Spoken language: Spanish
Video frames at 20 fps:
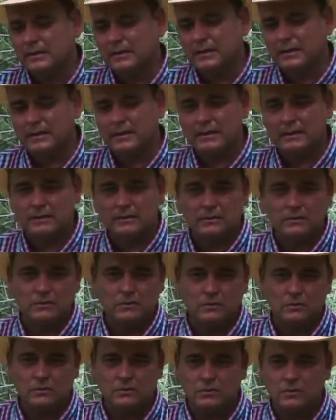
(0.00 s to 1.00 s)
tener
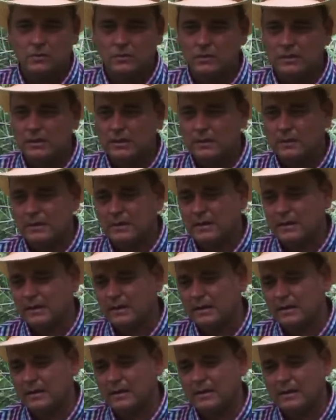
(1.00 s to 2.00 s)
toda la
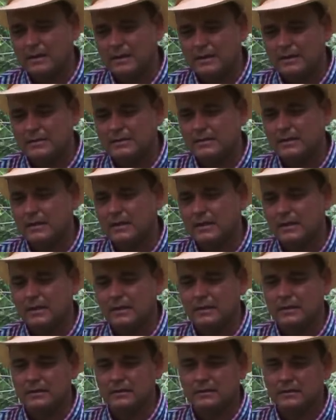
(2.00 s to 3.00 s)
vacada de
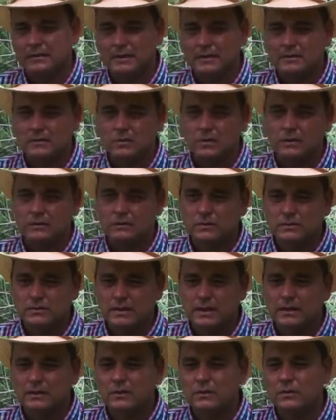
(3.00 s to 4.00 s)
leche en tres cuartos
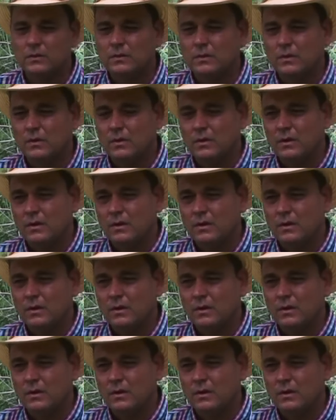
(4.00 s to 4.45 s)
sardo